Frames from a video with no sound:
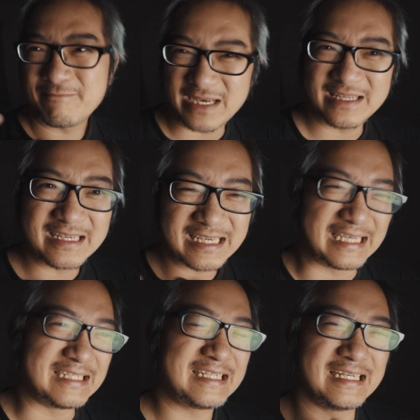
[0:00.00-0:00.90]
别人
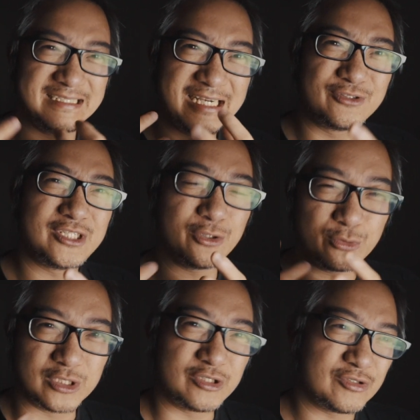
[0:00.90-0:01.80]
给钱要求
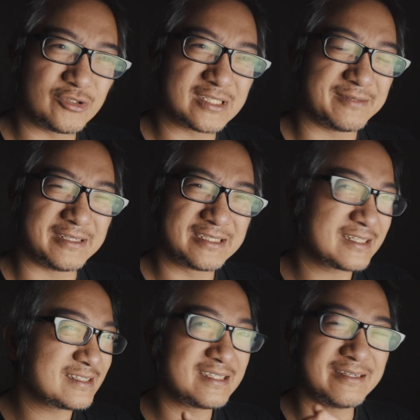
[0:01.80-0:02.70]
我去做什么。这
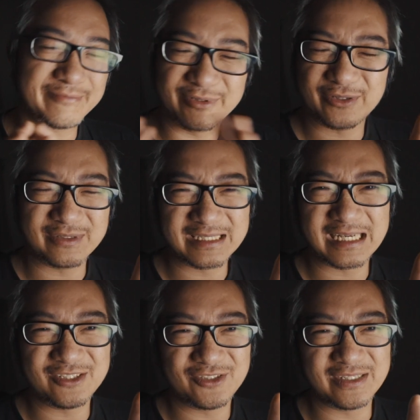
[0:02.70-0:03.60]
个是很不同的
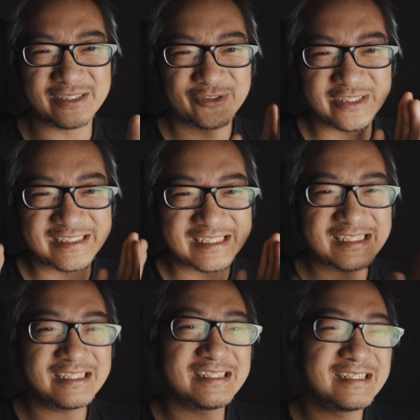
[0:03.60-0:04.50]
感觉，所以这
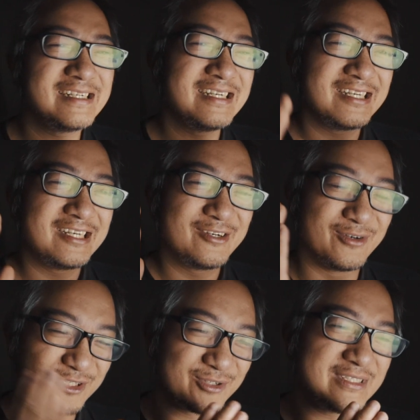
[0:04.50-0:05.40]
个。
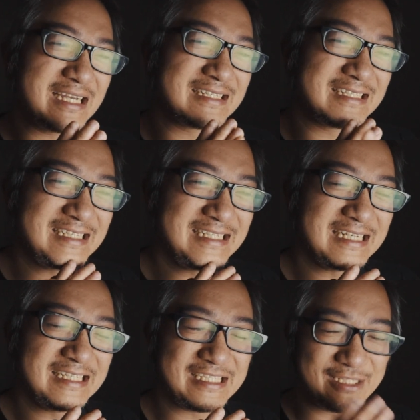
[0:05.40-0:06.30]
我同样的这一
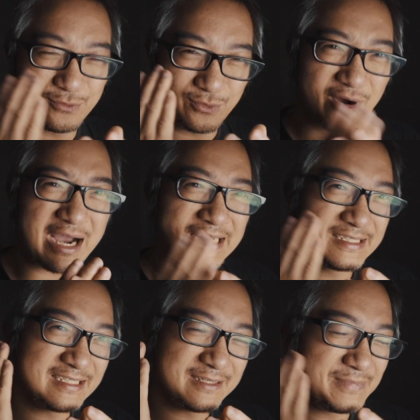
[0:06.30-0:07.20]
千集，我还
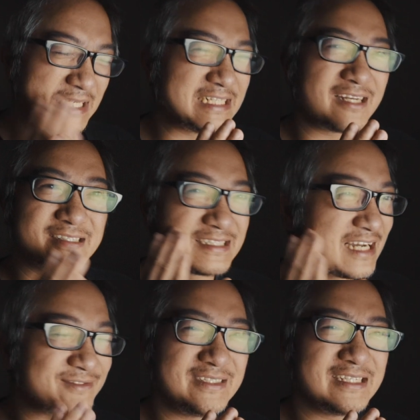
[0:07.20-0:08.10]
是这频道的
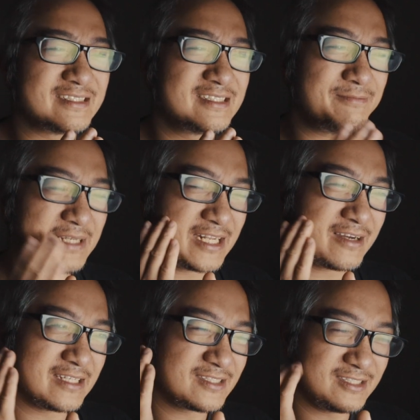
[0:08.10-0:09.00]
诈费人，这频道
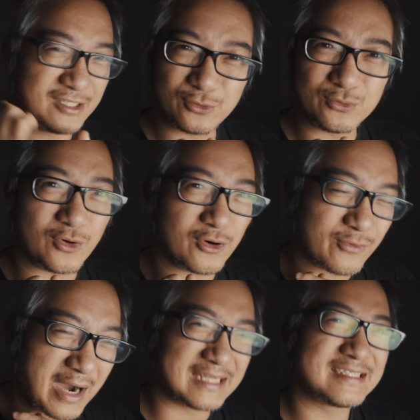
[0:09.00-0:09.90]
还是由我
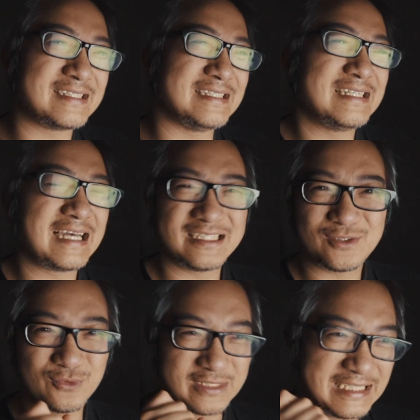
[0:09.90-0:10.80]
瓦西，还
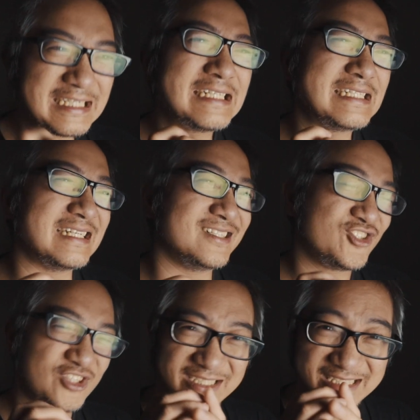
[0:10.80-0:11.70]
是我一个人
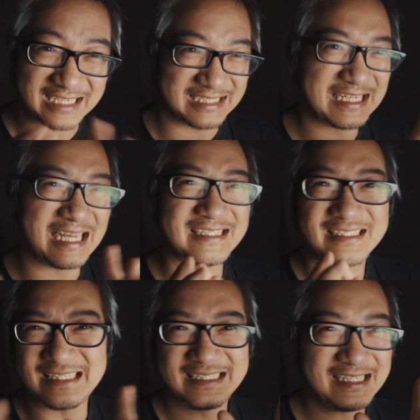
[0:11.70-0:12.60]
去承担
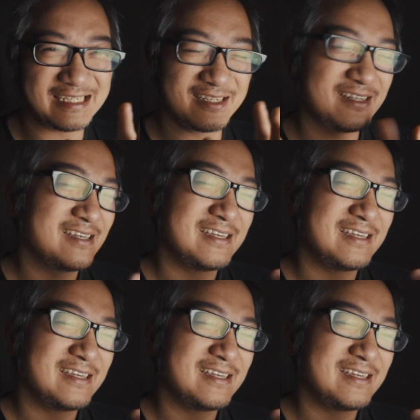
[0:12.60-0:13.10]
这一切的